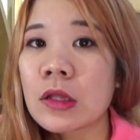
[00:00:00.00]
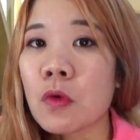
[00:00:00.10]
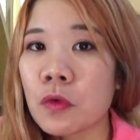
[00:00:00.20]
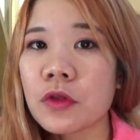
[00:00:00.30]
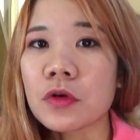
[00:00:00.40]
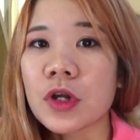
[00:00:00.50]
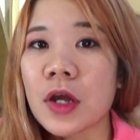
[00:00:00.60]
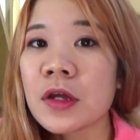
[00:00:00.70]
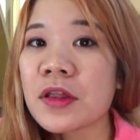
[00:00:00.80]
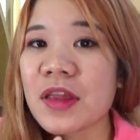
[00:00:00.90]
สูงสุด
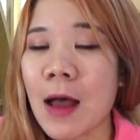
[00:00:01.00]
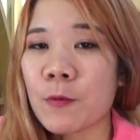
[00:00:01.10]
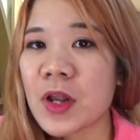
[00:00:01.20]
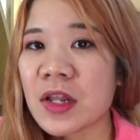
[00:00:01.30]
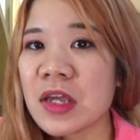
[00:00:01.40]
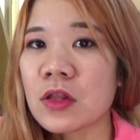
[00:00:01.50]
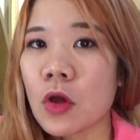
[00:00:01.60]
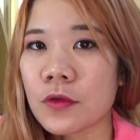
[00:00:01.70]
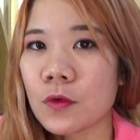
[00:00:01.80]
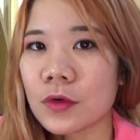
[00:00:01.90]
ก็คือ 3 วินาที
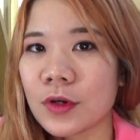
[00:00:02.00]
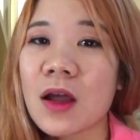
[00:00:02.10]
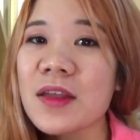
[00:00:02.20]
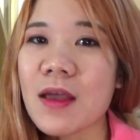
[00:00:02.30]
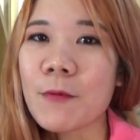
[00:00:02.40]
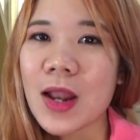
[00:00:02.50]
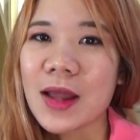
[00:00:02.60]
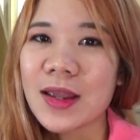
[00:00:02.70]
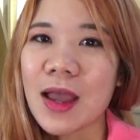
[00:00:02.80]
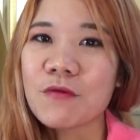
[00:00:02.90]
ต่อจุด เคยจับเว
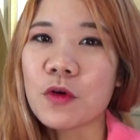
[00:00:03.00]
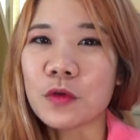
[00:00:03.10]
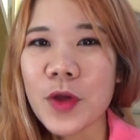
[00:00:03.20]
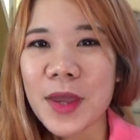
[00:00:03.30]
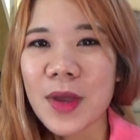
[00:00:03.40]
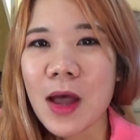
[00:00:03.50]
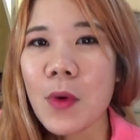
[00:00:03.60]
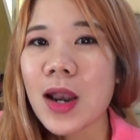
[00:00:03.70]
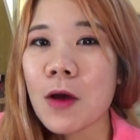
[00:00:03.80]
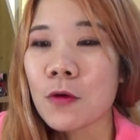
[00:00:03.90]
ลาในการฝนตัวเองไหม
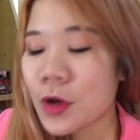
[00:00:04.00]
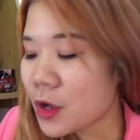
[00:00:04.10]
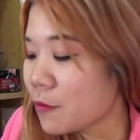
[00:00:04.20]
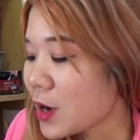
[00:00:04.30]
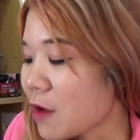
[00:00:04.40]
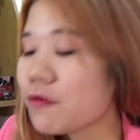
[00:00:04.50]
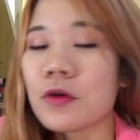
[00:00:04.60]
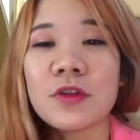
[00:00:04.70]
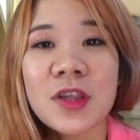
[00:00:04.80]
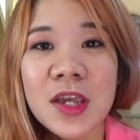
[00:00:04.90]
คะว่าเราเวลาฝ
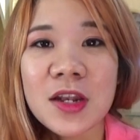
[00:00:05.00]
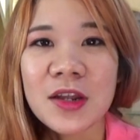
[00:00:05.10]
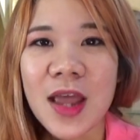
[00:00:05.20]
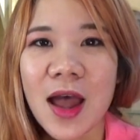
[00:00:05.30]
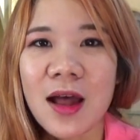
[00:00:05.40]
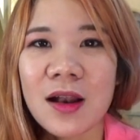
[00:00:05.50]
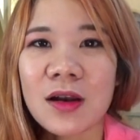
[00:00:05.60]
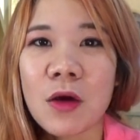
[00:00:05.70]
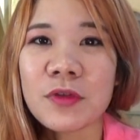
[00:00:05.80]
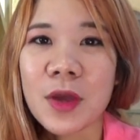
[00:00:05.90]
นที่หนึ่งเนี่ย
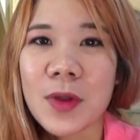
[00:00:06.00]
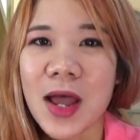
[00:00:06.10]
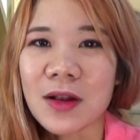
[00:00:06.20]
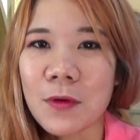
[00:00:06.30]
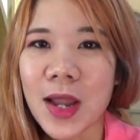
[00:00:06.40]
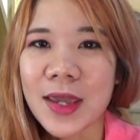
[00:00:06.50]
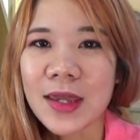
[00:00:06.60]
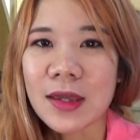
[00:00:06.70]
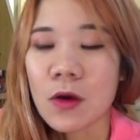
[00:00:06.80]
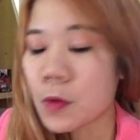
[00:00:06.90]
เราใช้เวลาเท่าไหร่
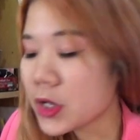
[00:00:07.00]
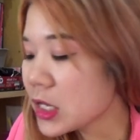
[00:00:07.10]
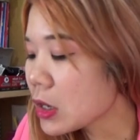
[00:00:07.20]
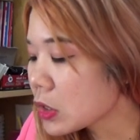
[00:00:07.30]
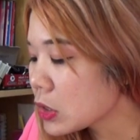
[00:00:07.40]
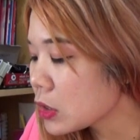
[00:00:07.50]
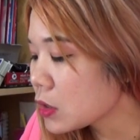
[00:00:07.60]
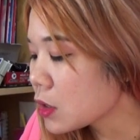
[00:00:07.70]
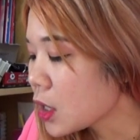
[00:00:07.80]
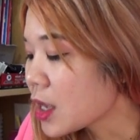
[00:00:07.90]
ของวันนี้ก็คือ
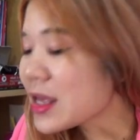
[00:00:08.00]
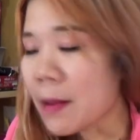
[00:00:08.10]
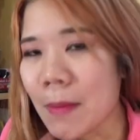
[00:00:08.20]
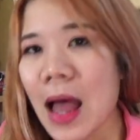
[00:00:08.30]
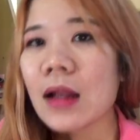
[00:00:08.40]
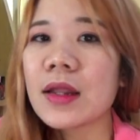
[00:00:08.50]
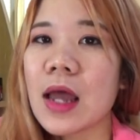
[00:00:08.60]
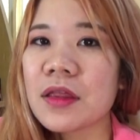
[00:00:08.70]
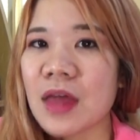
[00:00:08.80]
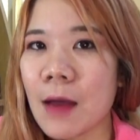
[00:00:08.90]
อย่างมากเลย
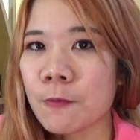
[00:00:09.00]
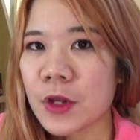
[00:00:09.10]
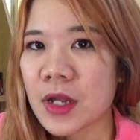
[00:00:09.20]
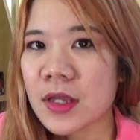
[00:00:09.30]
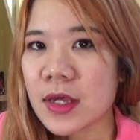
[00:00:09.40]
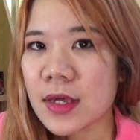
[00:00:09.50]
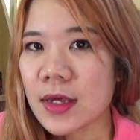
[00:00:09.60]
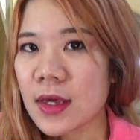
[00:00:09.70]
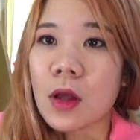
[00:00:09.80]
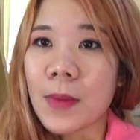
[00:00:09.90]
นะ 3 วินาที
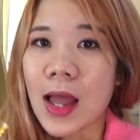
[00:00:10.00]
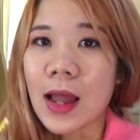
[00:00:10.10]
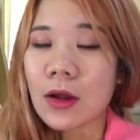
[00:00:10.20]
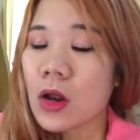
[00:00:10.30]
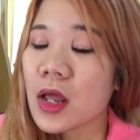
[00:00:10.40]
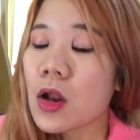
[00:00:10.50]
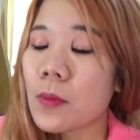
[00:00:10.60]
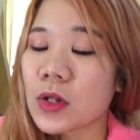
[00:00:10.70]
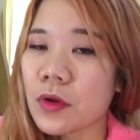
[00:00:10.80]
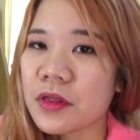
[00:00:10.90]
ต่อมา ก็เลยลอ
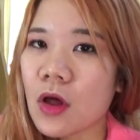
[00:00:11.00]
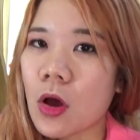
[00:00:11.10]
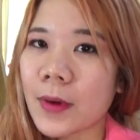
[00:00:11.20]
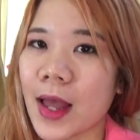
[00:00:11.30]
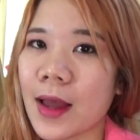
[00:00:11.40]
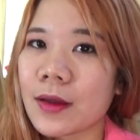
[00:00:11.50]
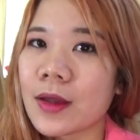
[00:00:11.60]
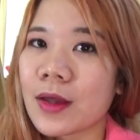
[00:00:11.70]
งมาทดสอบค่ะ